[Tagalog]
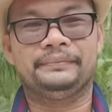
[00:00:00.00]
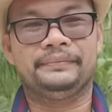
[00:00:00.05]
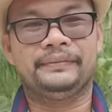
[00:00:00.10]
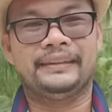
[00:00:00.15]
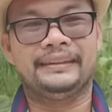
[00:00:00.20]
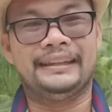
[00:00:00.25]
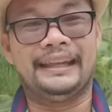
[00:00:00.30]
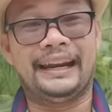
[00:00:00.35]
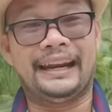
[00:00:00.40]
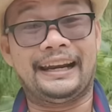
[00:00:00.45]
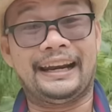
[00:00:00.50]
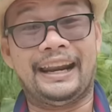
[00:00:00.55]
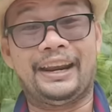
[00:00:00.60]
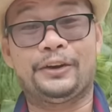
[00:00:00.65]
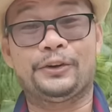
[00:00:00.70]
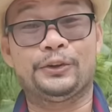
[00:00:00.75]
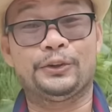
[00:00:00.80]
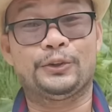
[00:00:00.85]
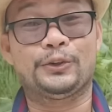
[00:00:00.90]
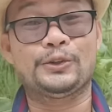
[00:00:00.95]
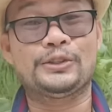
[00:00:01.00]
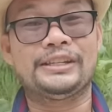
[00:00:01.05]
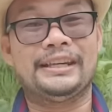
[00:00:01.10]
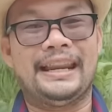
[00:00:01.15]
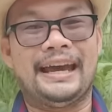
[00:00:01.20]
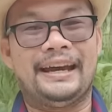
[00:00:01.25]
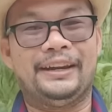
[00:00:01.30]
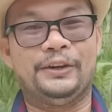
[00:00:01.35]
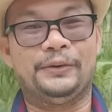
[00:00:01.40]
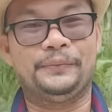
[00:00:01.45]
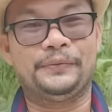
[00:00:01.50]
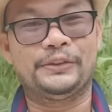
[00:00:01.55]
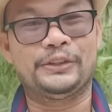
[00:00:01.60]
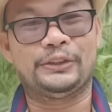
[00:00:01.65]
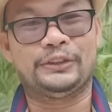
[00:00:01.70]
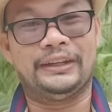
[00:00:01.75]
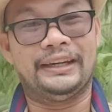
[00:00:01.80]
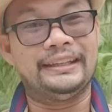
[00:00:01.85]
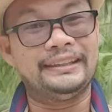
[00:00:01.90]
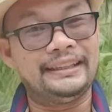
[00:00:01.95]
Nare-record ko sila. Ano? So
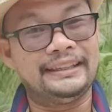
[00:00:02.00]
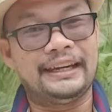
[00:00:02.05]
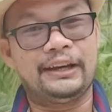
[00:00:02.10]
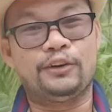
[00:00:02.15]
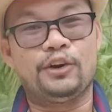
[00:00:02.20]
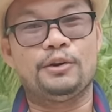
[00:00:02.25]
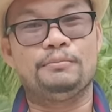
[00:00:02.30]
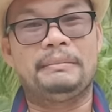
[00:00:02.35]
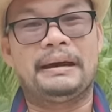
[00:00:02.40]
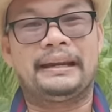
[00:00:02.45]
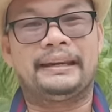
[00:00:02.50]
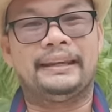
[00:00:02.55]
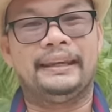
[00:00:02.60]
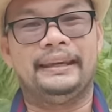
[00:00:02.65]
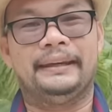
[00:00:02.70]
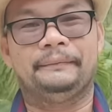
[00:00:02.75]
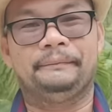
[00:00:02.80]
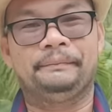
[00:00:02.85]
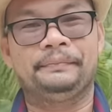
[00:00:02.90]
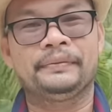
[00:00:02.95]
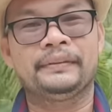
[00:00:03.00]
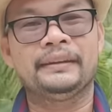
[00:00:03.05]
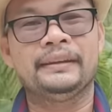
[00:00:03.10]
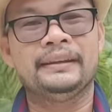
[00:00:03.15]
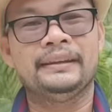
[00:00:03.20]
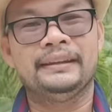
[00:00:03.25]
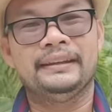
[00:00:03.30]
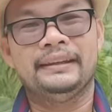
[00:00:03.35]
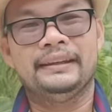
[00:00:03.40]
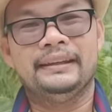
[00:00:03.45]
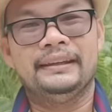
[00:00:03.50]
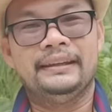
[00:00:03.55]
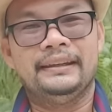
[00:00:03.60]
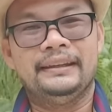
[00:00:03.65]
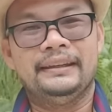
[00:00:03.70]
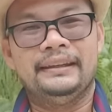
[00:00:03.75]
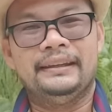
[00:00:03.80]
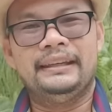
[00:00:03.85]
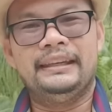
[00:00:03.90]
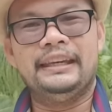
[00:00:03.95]
tinitingnan ko ang marking
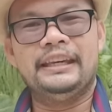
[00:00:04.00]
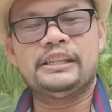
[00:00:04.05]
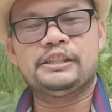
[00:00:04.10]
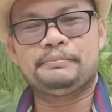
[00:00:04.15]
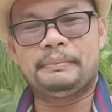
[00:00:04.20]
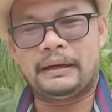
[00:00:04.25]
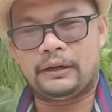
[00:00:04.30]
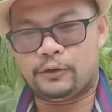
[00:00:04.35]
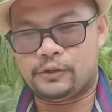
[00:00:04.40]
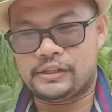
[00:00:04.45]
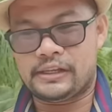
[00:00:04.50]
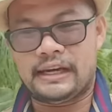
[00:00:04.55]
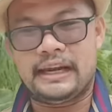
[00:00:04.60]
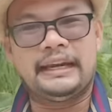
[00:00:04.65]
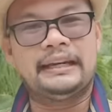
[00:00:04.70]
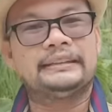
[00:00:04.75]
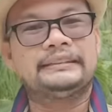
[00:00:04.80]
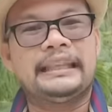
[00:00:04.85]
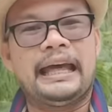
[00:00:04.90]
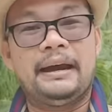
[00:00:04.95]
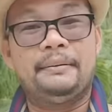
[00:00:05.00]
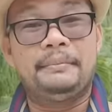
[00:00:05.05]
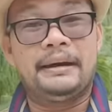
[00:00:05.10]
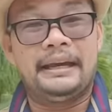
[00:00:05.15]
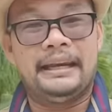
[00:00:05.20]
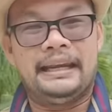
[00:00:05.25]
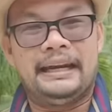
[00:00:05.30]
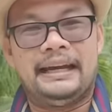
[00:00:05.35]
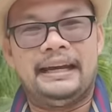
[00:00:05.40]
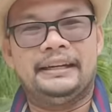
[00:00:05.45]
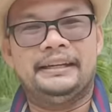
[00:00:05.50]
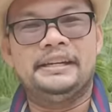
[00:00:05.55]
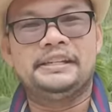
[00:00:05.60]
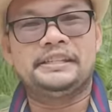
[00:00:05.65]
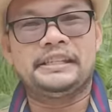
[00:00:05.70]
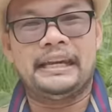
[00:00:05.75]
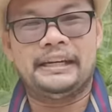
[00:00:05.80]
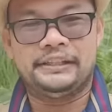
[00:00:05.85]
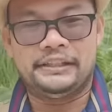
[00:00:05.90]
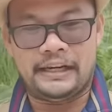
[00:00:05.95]
i-spark ko sila ng tama lang ang
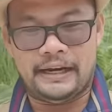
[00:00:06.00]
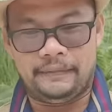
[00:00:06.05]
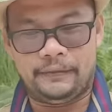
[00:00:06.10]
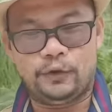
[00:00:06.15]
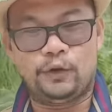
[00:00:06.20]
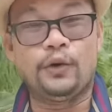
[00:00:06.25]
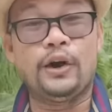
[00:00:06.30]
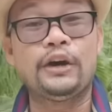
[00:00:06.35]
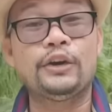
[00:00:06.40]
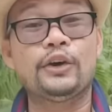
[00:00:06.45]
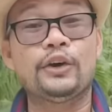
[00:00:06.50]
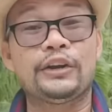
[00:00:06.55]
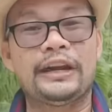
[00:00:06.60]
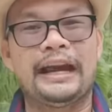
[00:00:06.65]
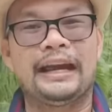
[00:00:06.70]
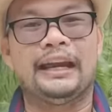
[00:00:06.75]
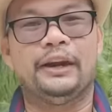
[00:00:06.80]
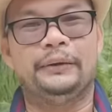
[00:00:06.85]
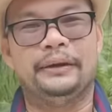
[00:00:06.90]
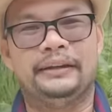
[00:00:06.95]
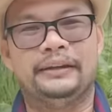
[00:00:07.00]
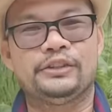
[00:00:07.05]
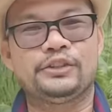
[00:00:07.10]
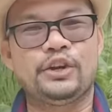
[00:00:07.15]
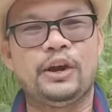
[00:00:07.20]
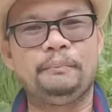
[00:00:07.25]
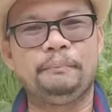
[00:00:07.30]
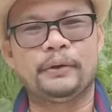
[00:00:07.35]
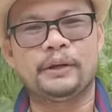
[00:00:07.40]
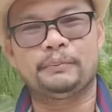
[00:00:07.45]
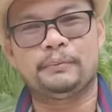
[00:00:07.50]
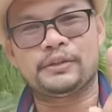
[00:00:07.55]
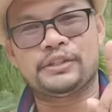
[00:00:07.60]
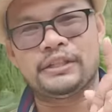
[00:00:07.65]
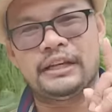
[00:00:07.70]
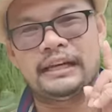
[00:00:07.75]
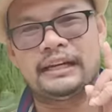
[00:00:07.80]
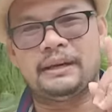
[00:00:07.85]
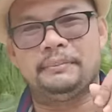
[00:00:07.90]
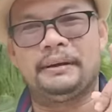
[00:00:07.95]
distansya kung anong gagawin. So ang purpose
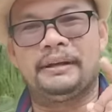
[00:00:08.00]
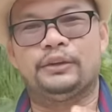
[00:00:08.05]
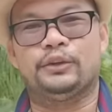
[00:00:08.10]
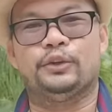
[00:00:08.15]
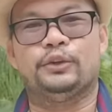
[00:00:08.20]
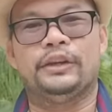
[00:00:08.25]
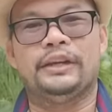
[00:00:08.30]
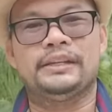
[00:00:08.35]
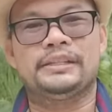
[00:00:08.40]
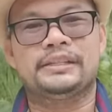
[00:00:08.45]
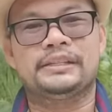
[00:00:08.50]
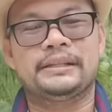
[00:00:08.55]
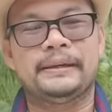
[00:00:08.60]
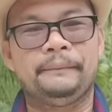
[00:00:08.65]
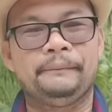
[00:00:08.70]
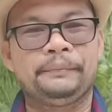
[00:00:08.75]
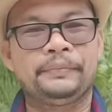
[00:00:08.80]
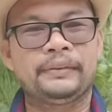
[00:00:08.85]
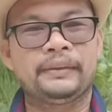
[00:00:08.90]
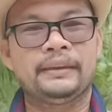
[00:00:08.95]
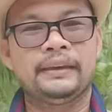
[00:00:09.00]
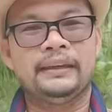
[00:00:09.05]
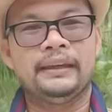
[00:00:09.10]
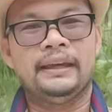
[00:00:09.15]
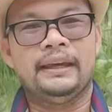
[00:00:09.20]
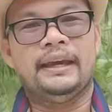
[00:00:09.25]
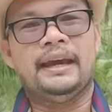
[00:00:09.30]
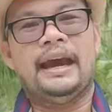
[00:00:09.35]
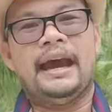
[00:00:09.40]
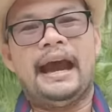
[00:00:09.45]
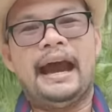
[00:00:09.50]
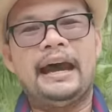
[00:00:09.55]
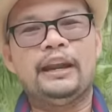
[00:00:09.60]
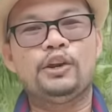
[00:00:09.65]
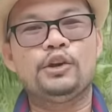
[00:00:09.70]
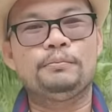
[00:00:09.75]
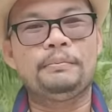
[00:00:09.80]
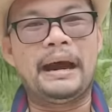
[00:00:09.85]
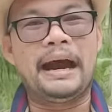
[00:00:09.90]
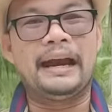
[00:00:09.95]
lang naman dun is
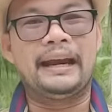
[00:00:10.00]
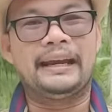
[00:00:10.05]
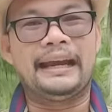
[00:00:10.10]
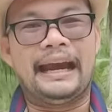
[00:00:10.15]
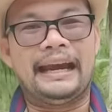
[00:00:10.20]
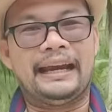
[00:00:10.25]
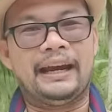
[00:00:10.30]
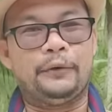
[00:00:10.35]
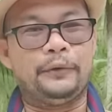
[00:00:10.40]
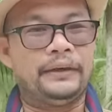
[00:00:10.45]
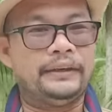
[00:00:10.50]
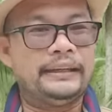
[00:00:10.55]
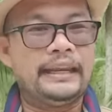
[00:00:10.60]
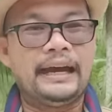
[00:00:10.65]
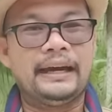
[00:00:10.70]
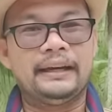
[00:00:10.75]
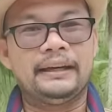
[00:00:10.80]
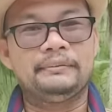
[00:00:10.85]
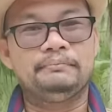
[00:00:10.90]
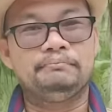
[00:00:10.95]
ano ba ang gagawin ng